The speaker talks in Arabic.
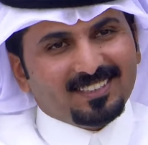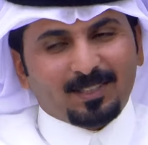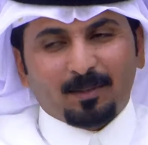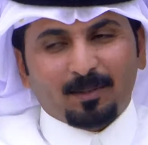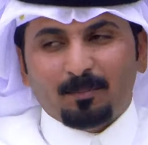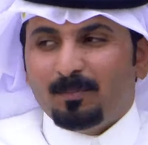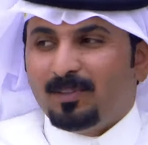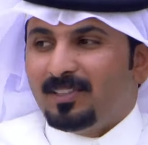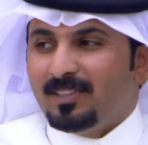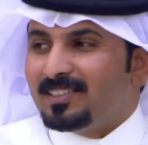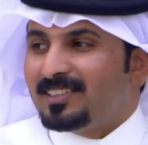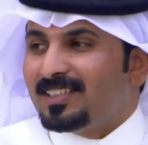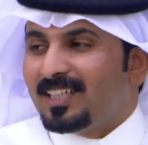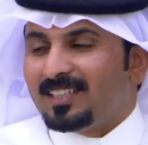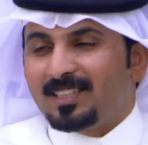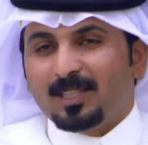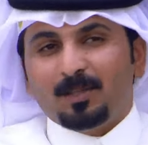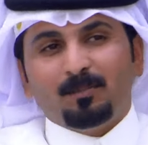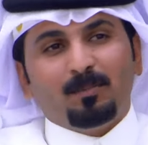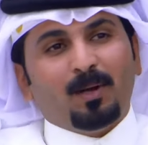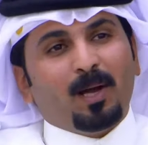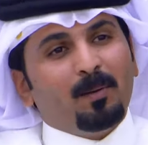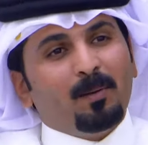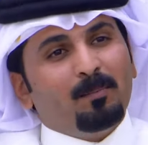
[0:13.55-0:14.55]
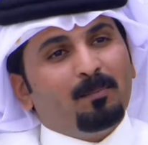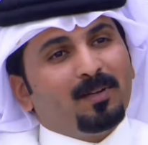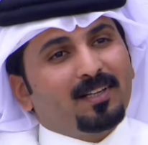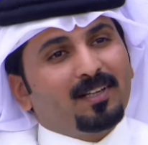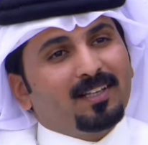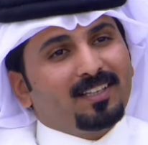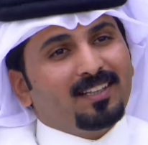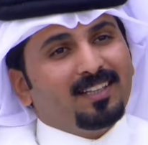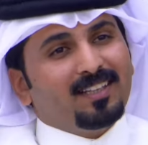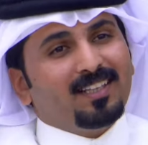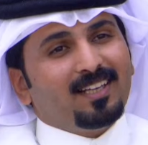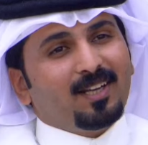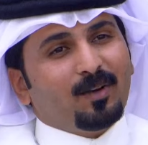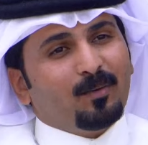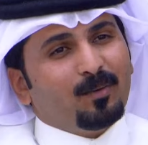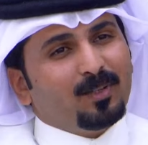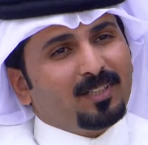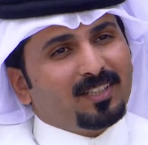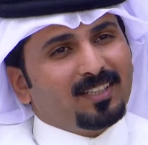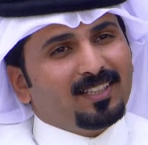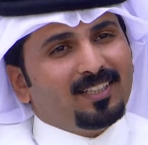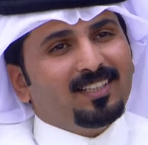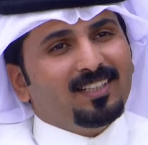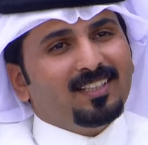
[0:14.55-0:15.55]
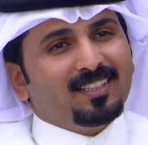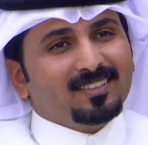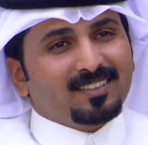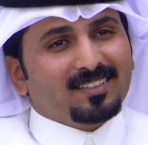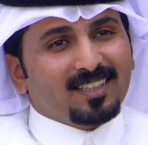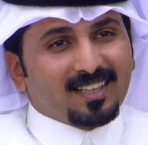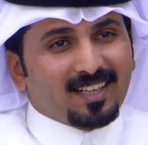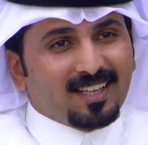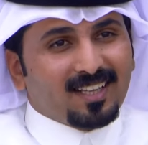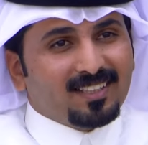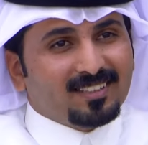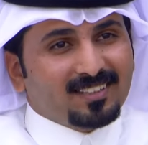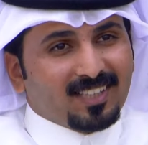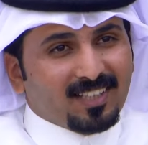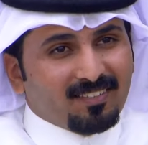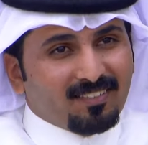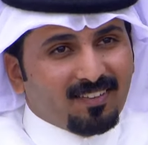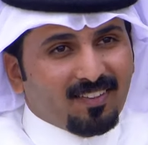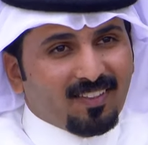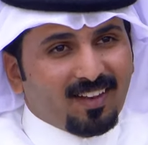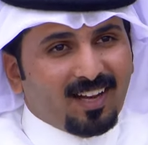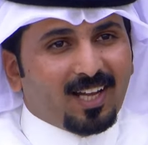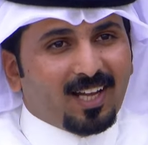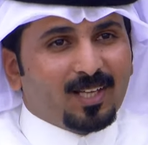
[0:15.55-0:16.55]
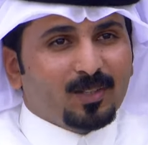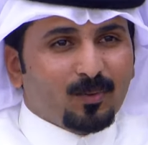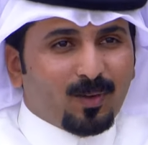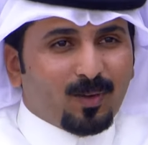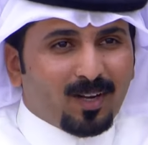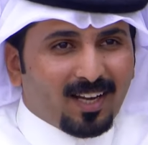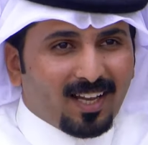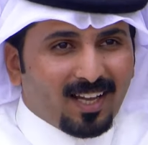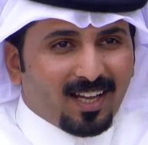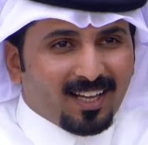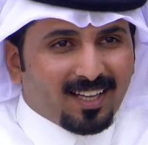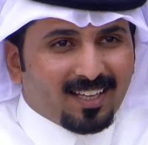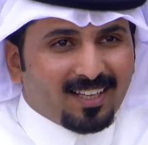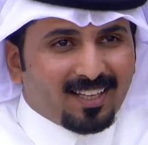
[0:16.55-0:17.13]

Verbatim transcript: جمع عشتات المحبة كثيرة والقليل ان طرى لك تحفظ العهد ولا